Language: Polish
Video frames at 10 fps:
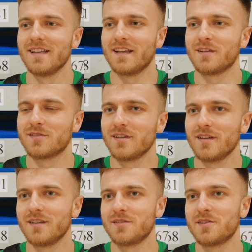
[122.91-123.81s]

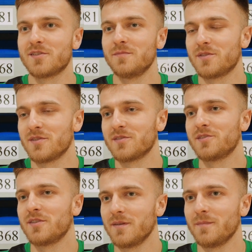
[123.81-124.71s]
Także cieszymy się, że
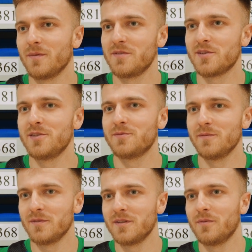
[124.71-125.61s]
się
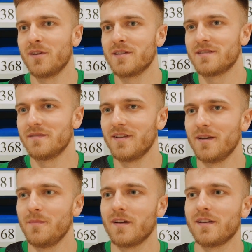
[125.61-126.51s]
podnieśliśmy po tej porażce w
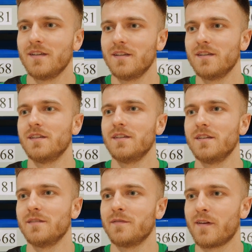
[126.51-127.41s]
derbach i,
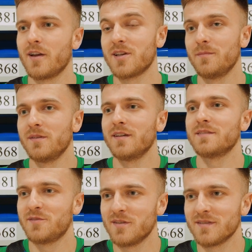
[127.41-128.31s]
i wkraczamy na
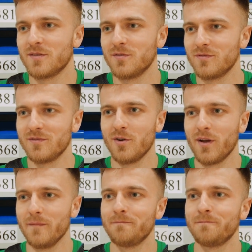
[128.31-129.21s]
zwycięską drogę.